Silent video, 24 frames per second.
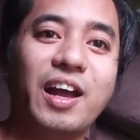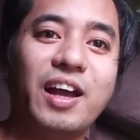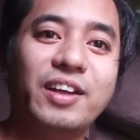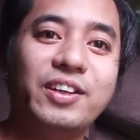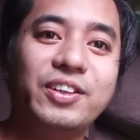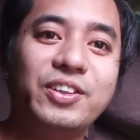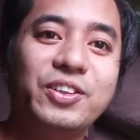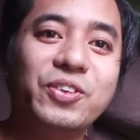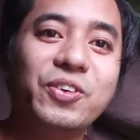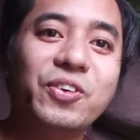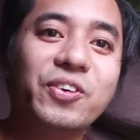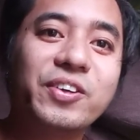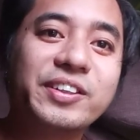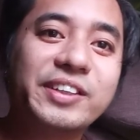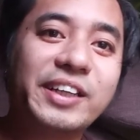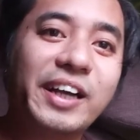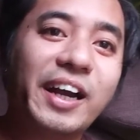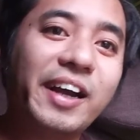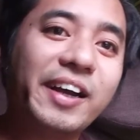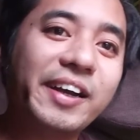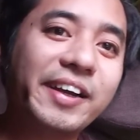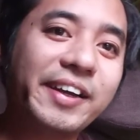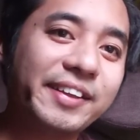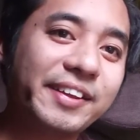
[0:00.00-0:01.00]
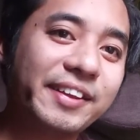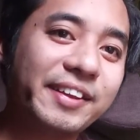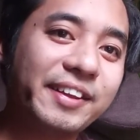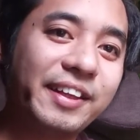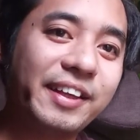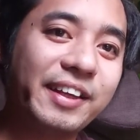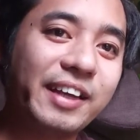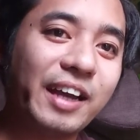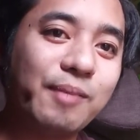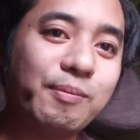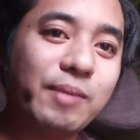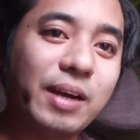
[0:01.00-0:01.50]
yung karet
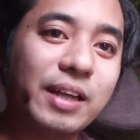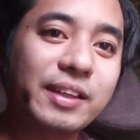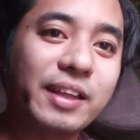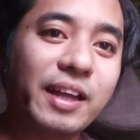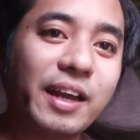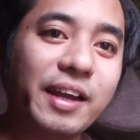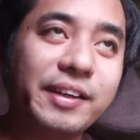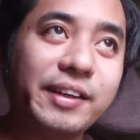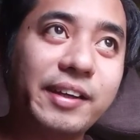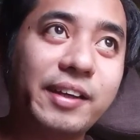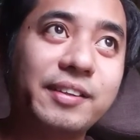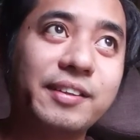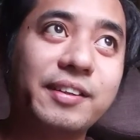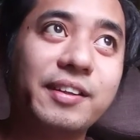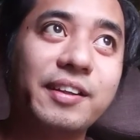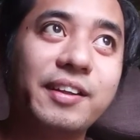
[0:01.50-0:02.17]
ni kamatayan